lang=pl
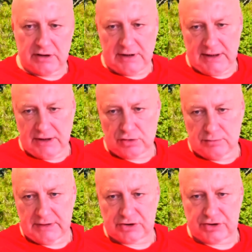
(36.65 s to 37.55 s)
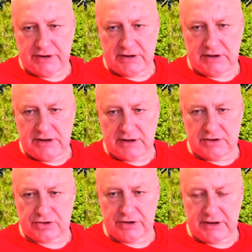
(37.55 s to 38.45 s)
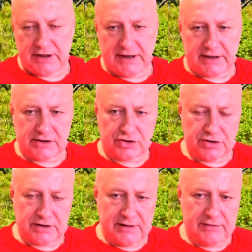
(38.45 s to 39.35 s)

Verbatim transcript: ale tu ma cztery kiery, cztery kara, trzy trefle.